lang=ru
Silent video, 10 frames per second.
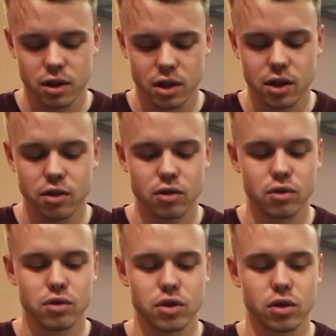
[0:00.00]

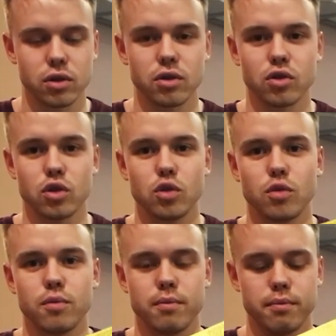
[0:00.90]
длинненькую
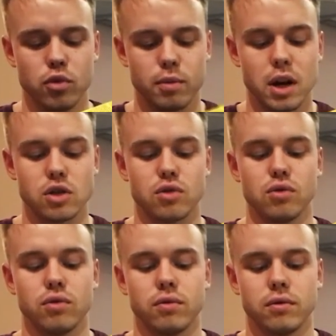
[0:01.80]
желтенькую
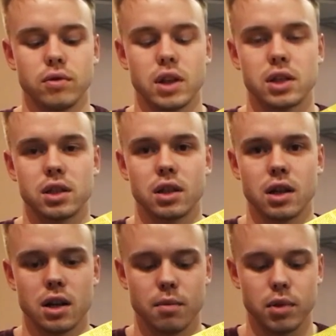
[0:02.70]
бумажку у нас
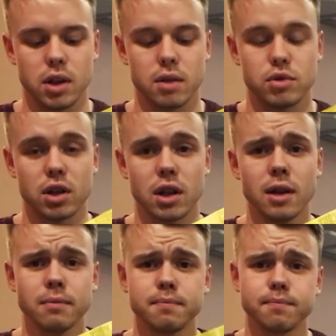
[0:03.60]
на переднем
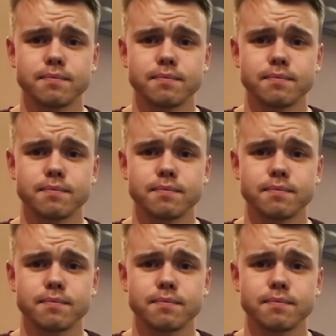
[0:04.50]
стекле.